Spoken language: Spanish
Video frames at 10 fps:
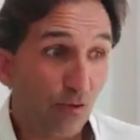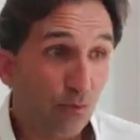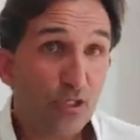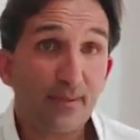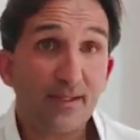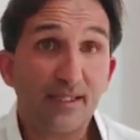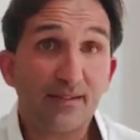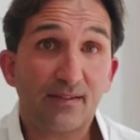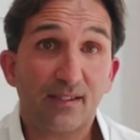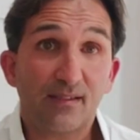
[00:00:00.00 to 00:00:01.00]
son muy
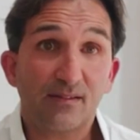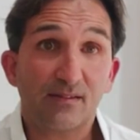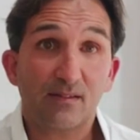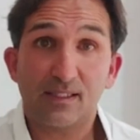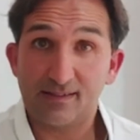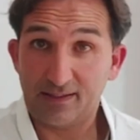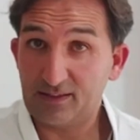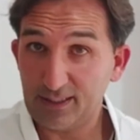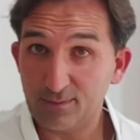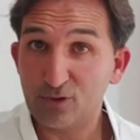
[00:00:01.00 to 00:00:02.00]
evidentes, que
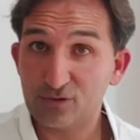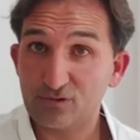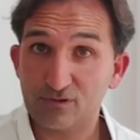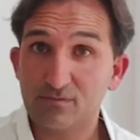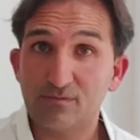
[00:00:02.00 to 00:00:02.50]
sentimos,